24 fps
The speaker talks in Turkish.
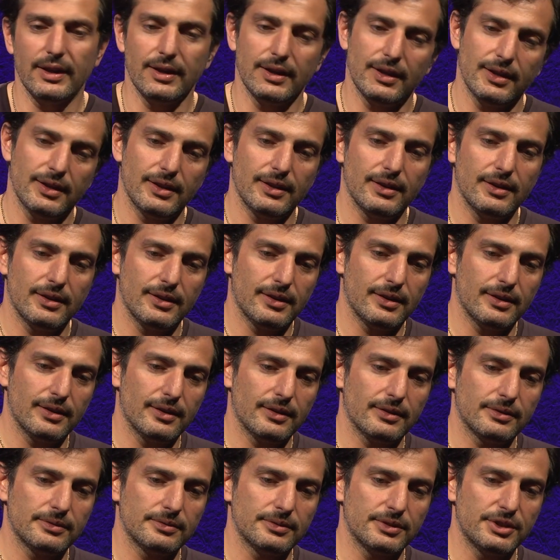
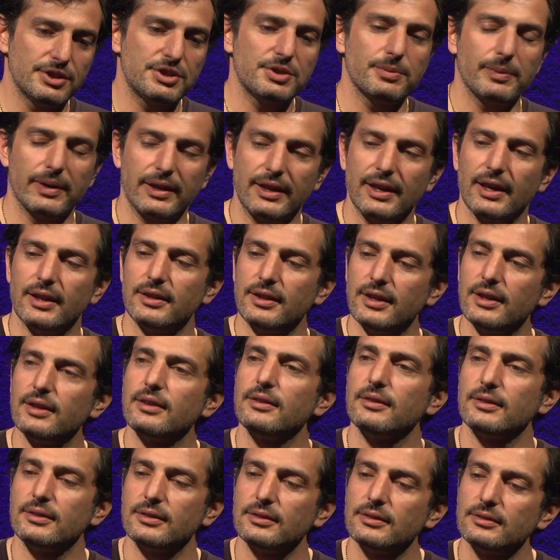e, dış
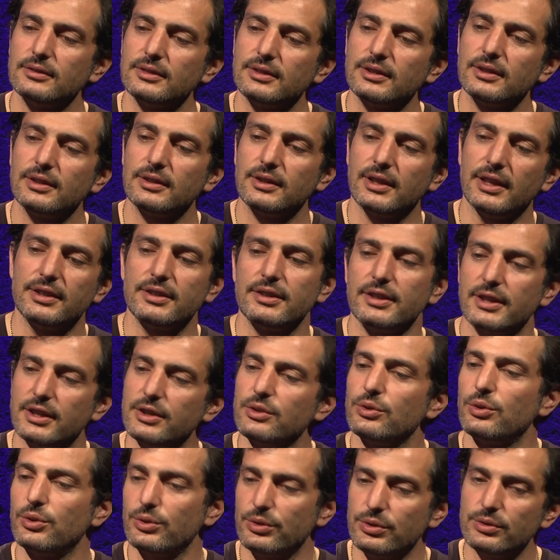mekanda
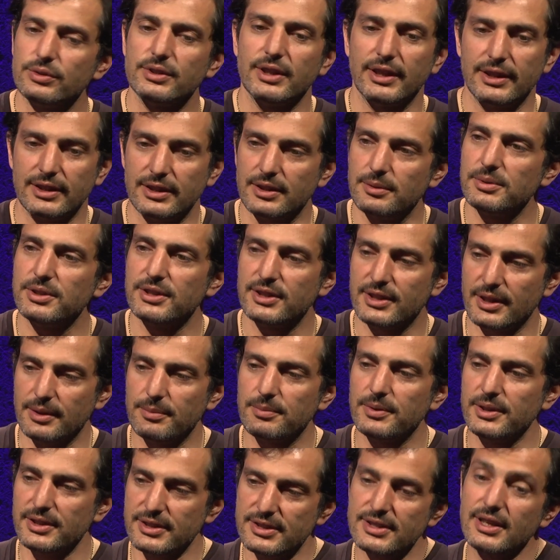kadınların olduğu tatlı bir
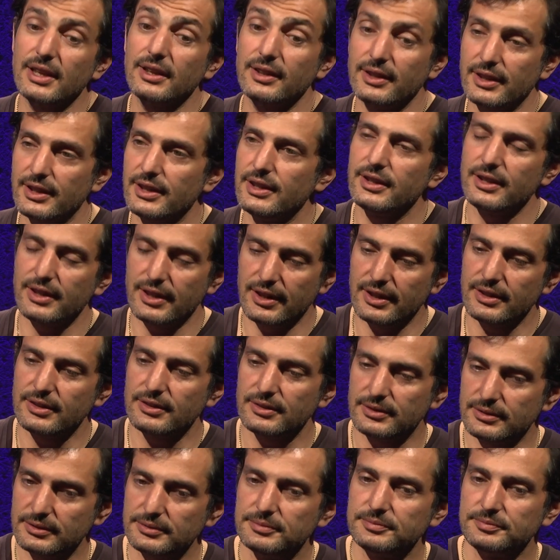kitap. insanla ilgili
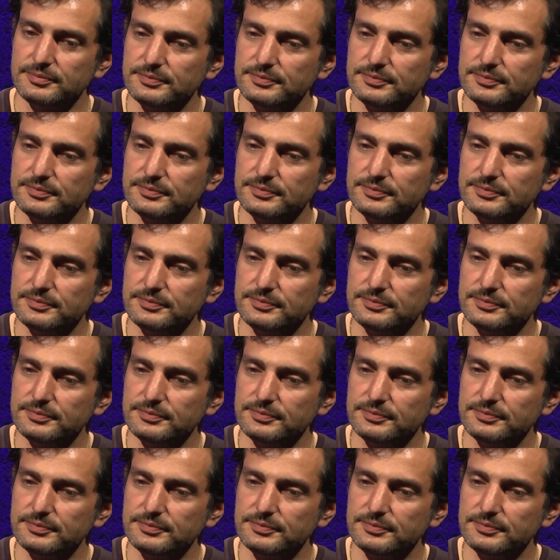yani.